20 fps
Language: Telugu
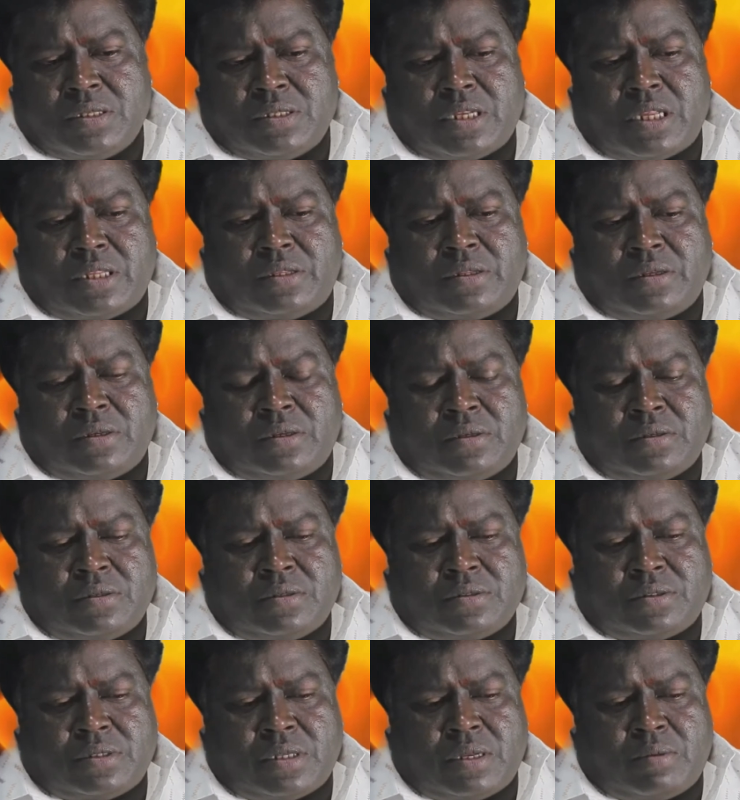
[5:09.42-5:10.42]

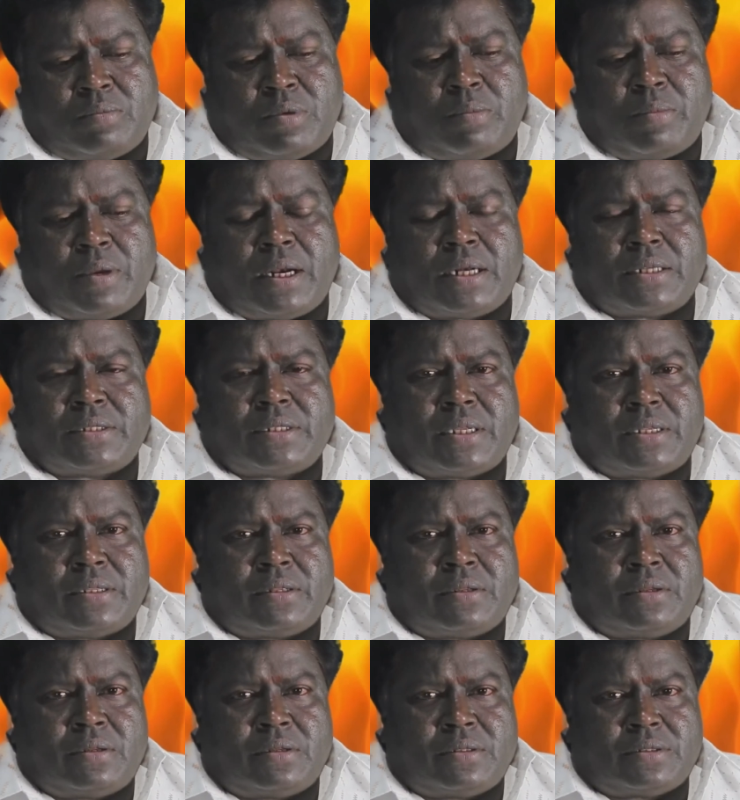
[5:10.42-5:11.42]
సత్య బొమ్మరాడు
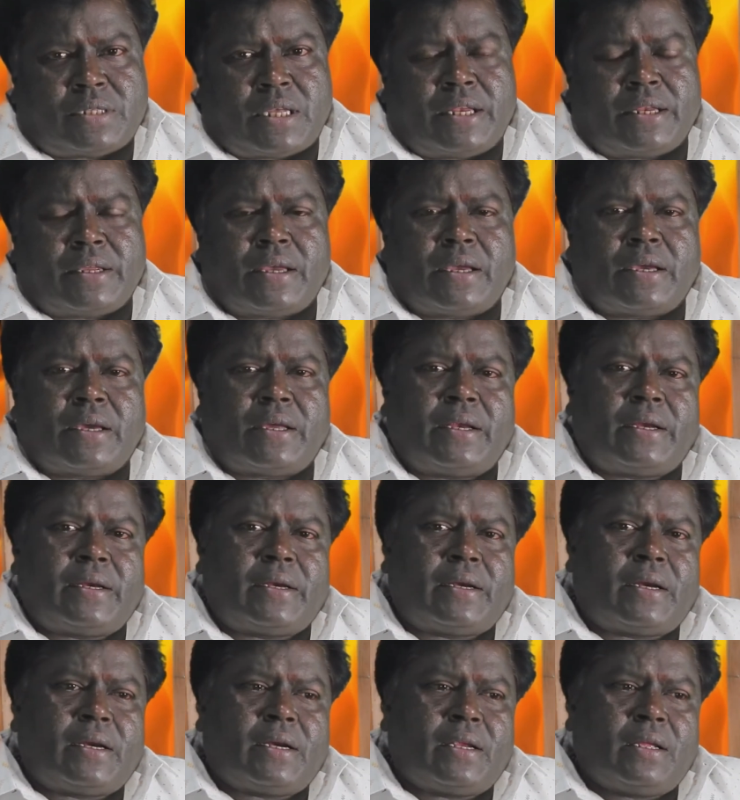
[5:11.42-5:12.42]
సారికా గారు
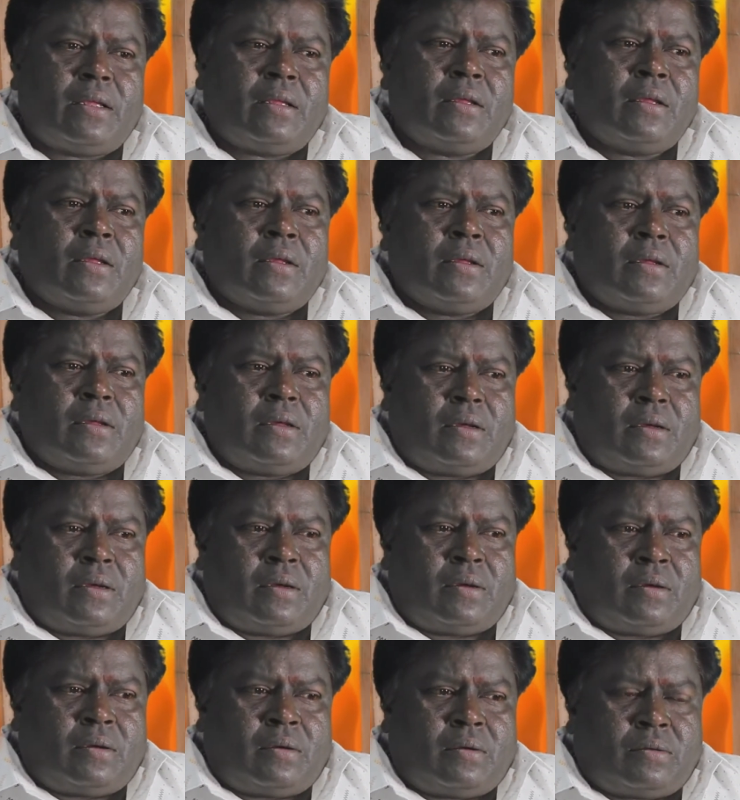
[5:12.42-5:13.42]
ఏంటంటే
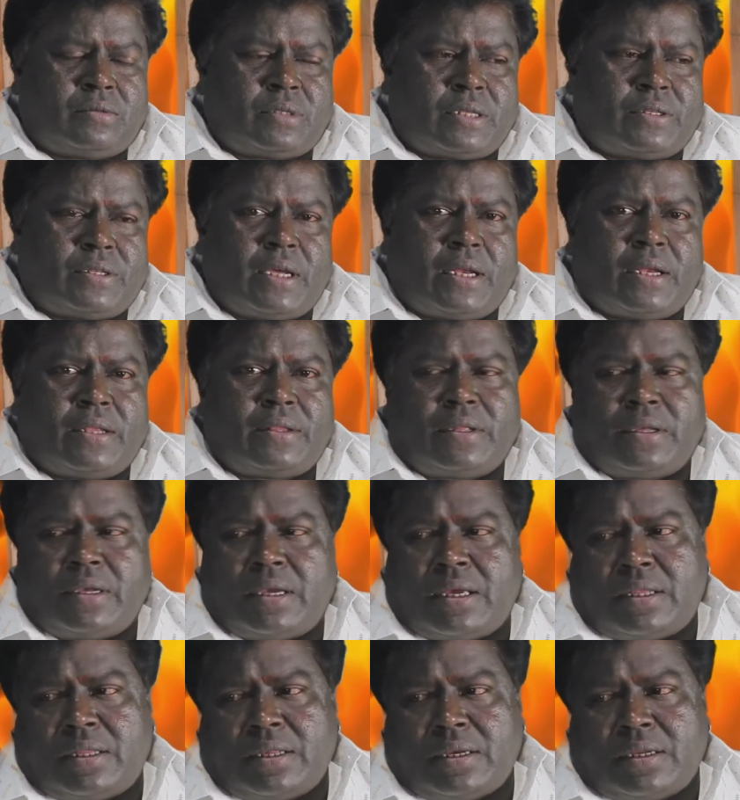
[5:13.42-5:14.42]
సత్యానందం
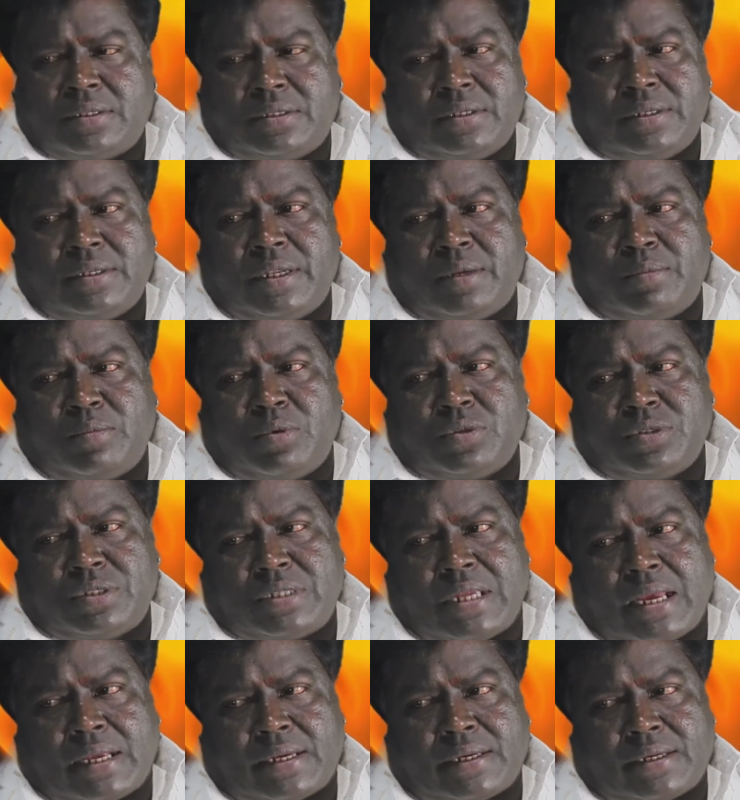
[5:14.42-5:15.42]
గారి దగ్గర సీనియర్
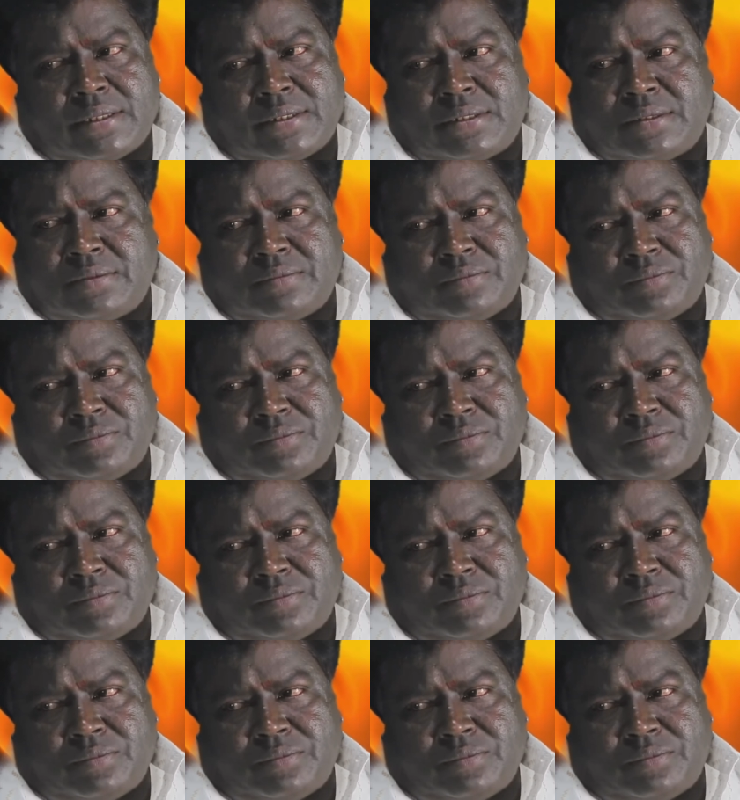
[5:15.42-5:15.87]
మోస్ట్ యాక్ట్రెస్